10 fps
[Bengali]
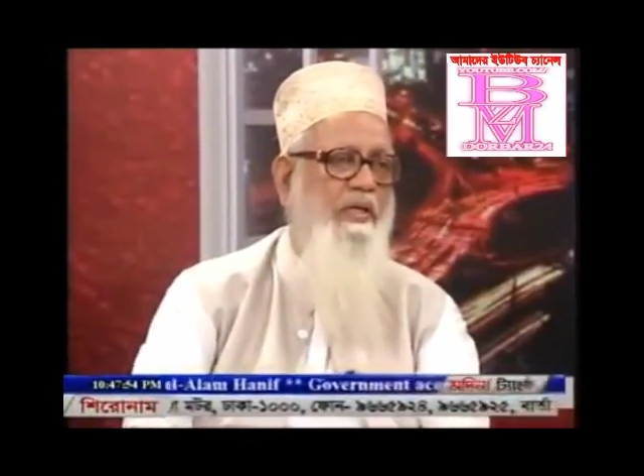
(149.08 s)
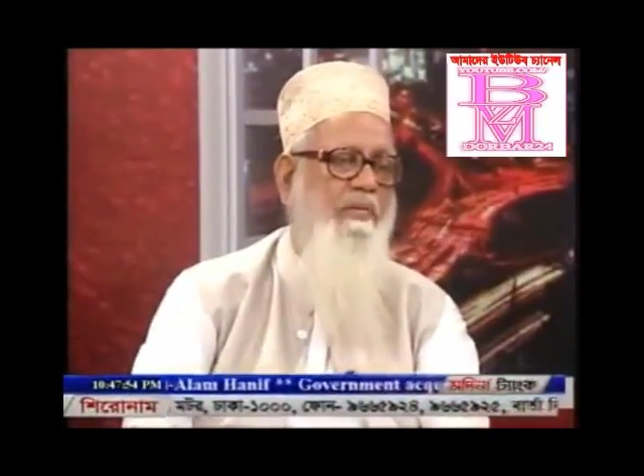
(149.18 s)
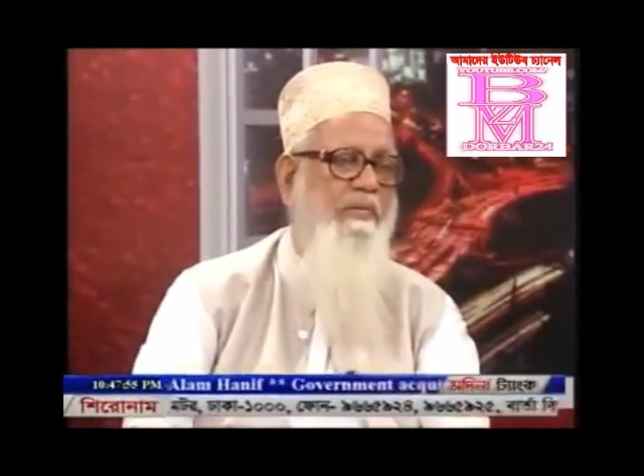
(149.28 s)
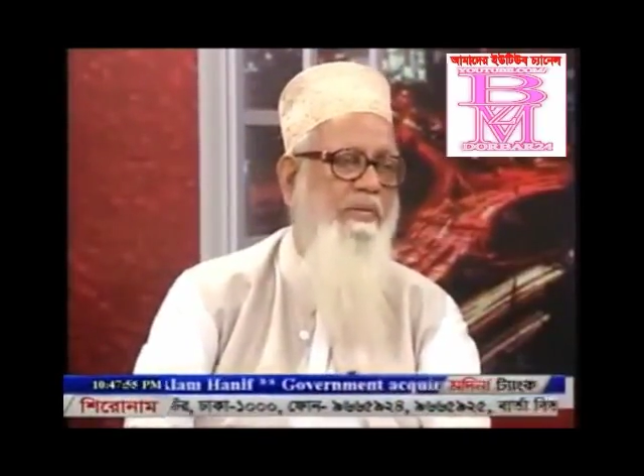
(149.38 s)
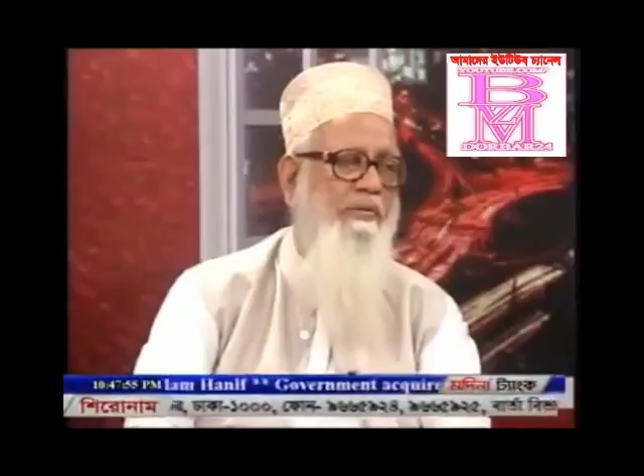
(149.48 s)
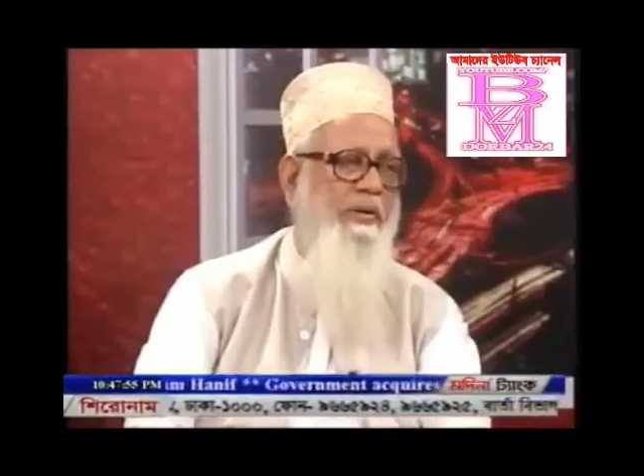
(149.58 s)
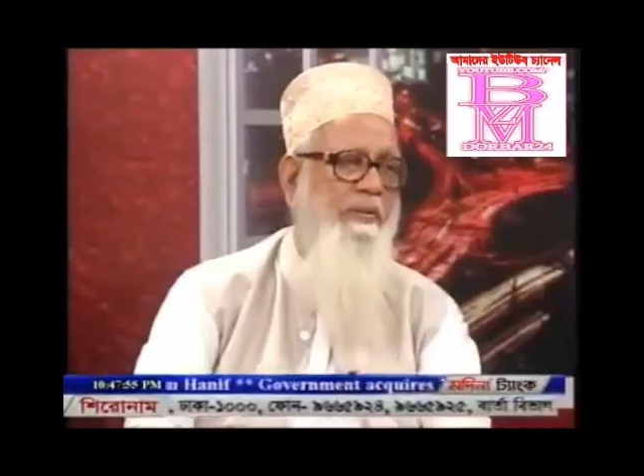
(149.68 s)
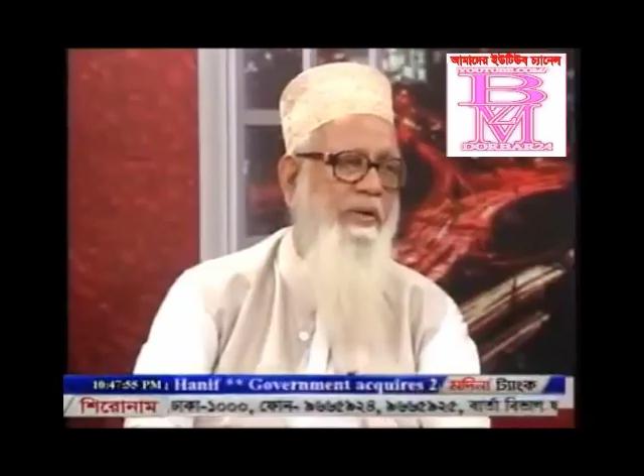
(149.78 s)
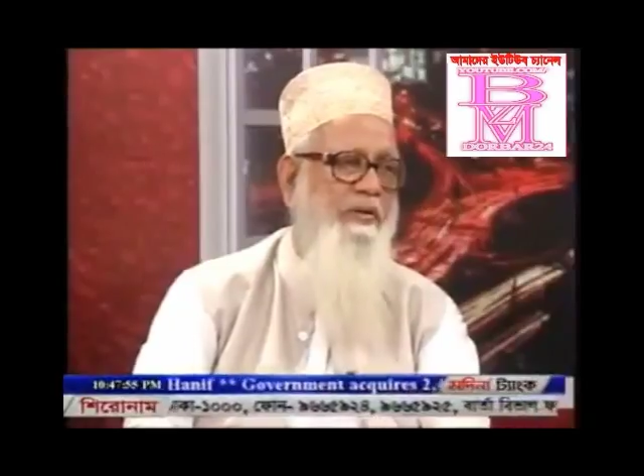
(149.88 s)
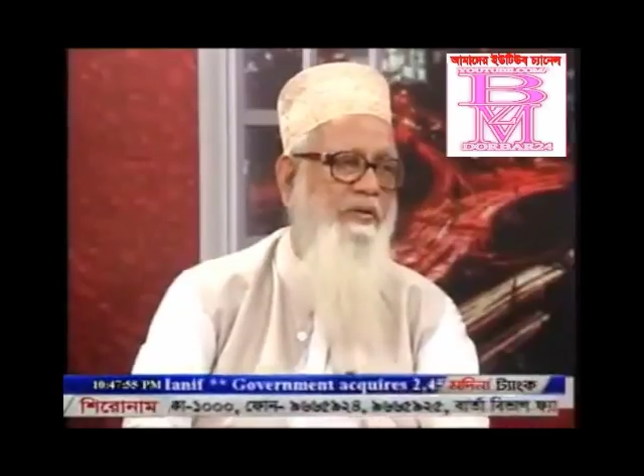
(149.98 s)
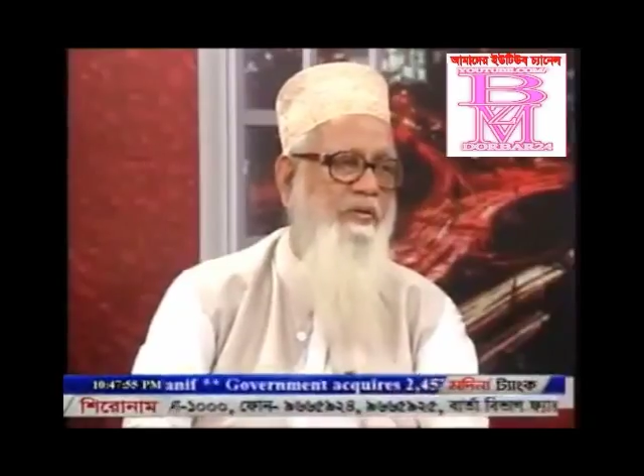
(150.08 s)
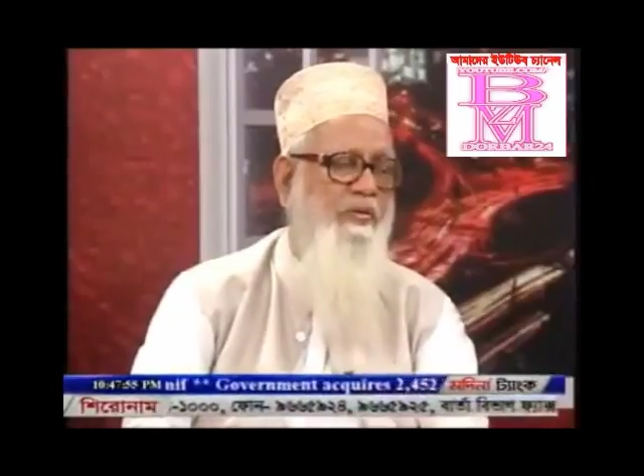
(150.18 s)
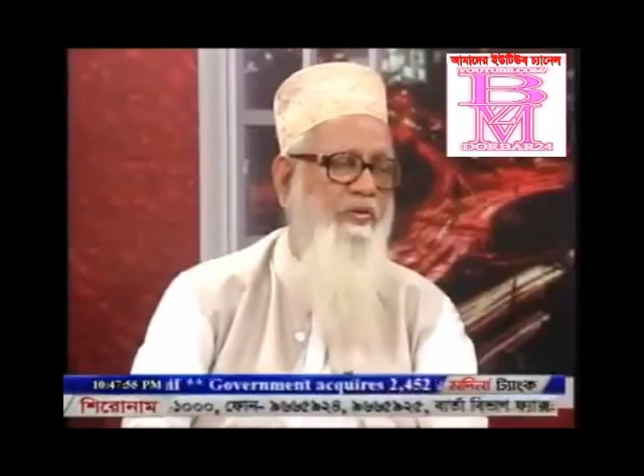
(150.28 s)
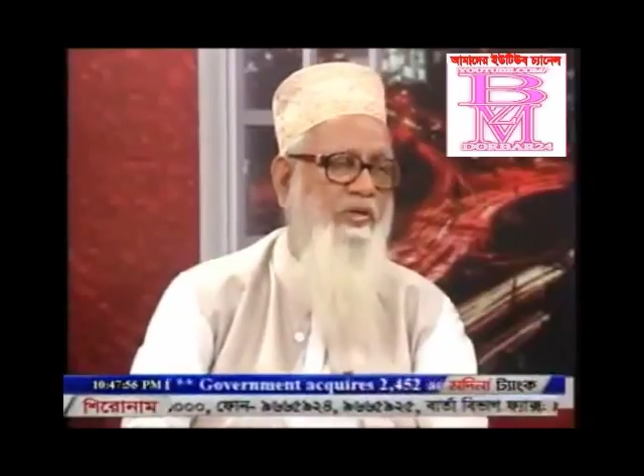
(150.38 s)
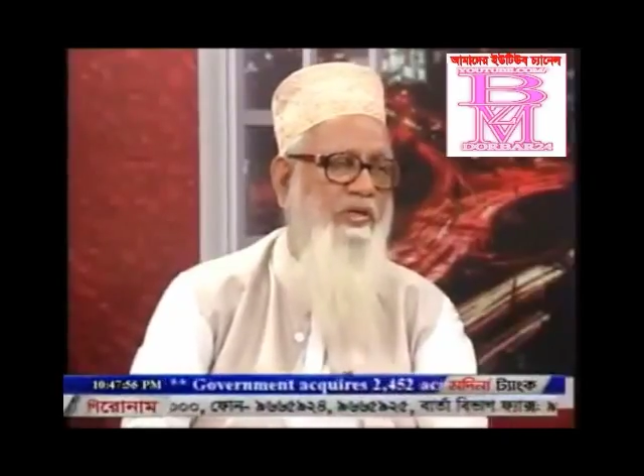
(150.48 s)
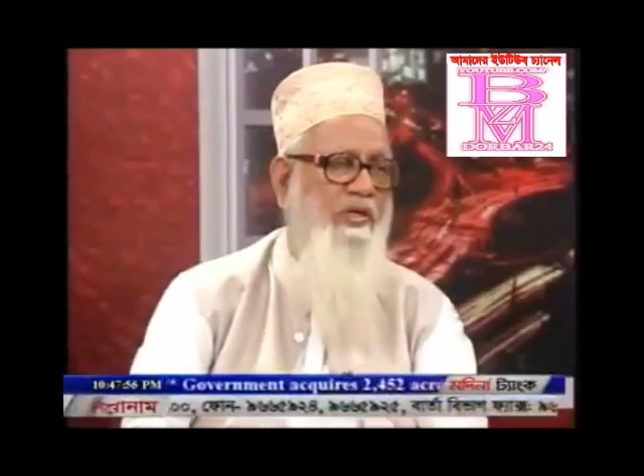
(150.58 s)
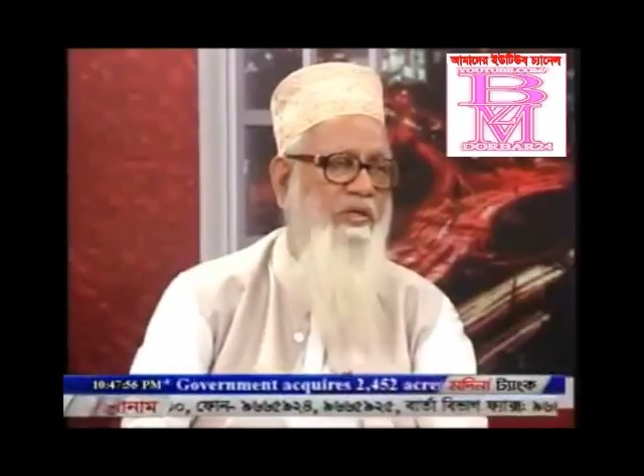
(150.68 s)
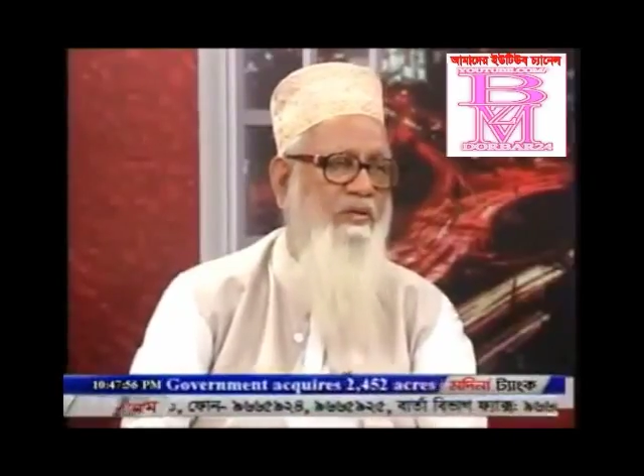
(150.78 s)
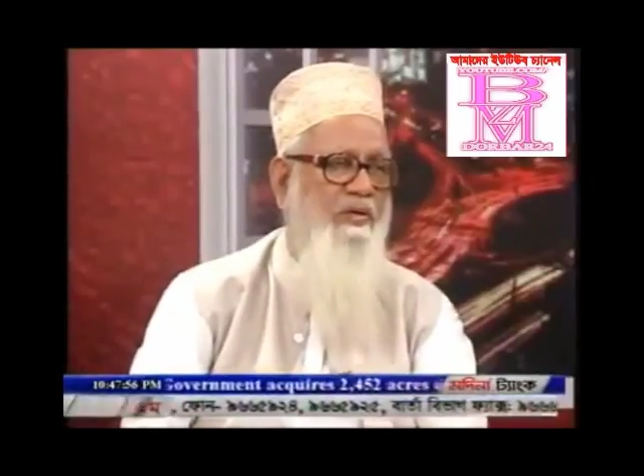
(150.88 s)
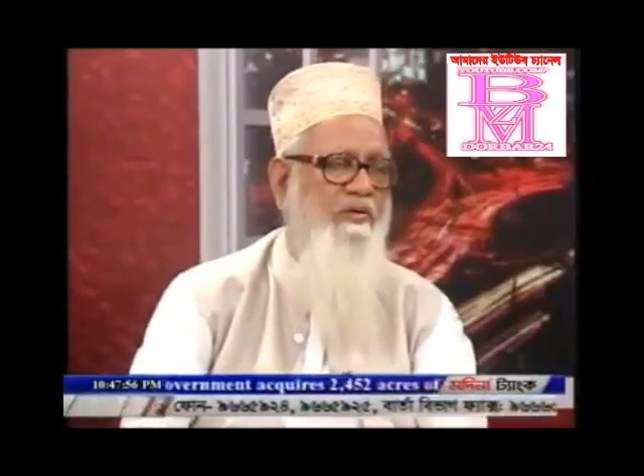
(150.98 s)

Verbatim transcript: এইভাবে আবাদত করছি তো